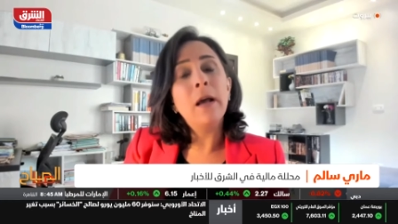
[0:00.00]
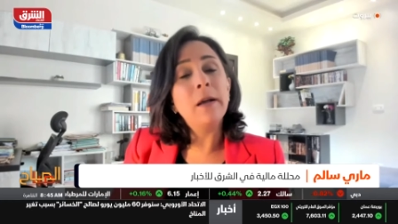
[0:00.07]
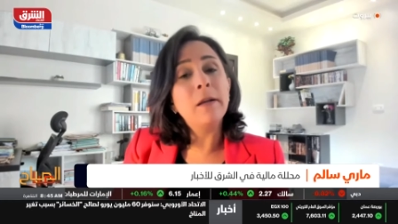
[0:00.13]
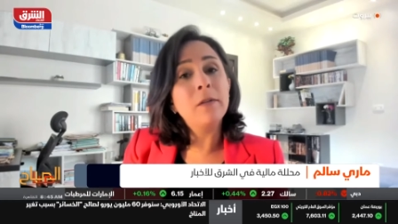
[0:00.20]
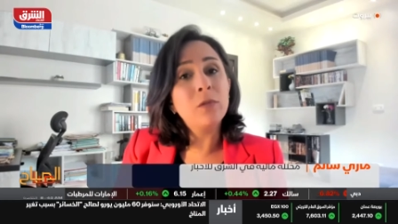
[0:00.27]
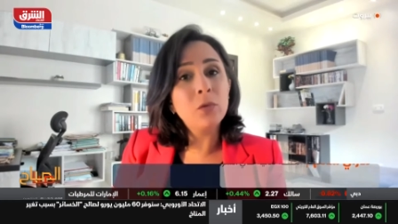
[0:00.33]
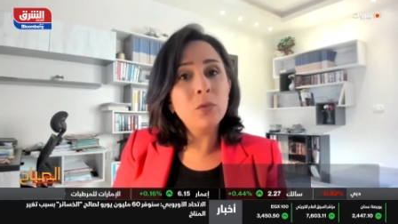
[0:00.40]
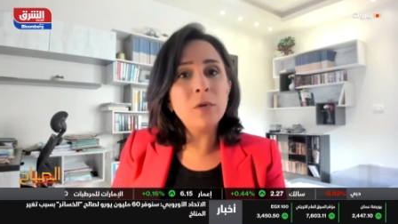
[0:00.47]

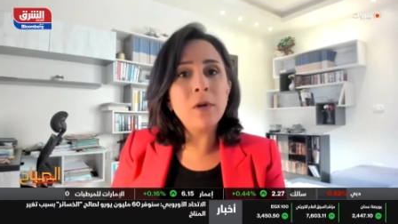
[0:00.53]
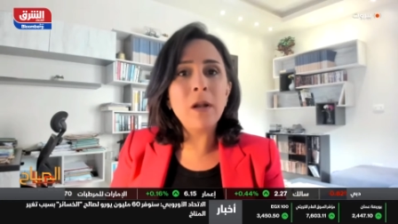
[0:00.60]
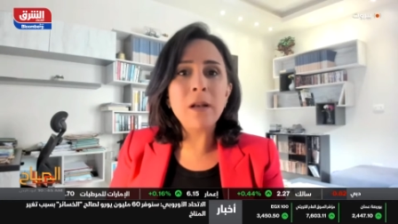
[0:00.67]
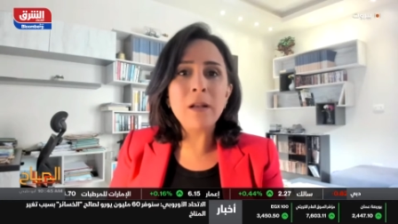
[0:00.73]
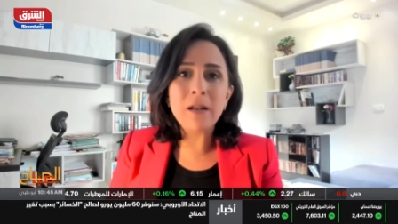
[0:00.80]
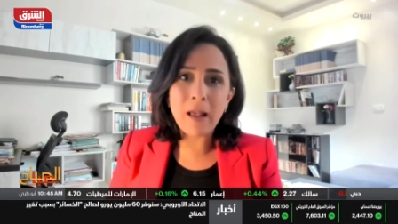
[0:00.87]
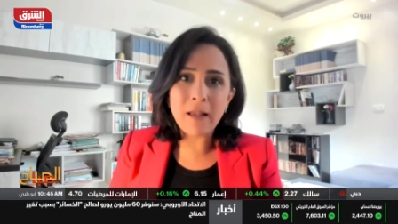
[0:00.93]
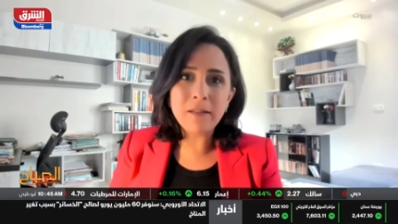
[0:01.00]
آه، صوره
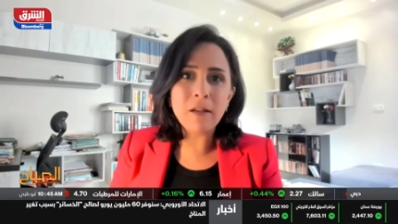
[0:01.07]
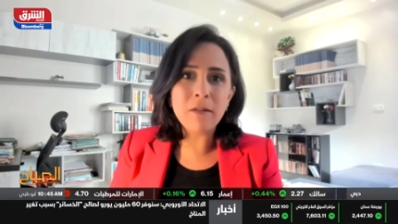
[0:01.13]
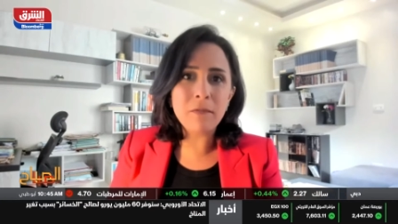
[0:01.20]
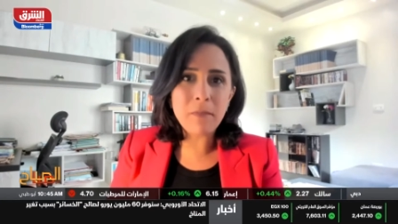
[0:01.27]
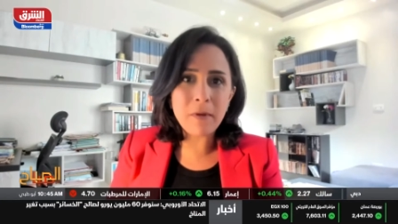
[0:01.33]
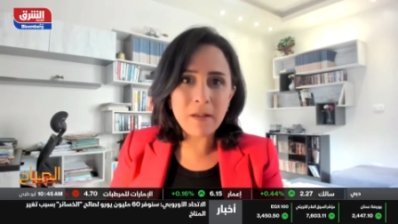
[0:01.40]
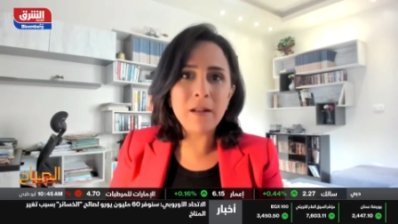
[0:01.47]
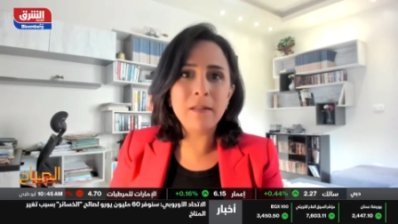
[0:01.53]
للاسف
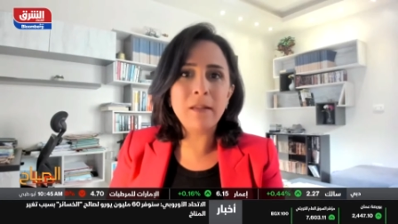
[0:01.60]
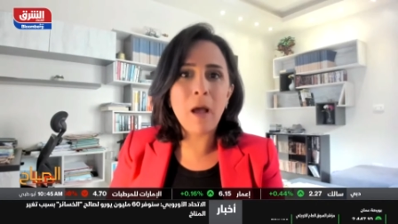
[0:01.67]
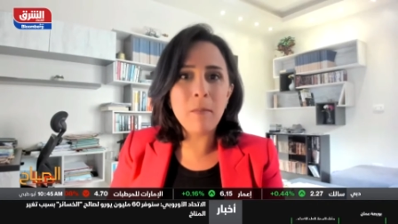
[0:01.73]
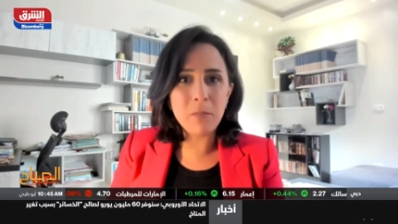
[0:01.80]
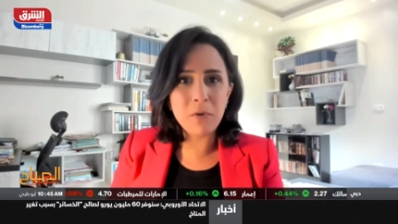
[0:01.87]
ما زالت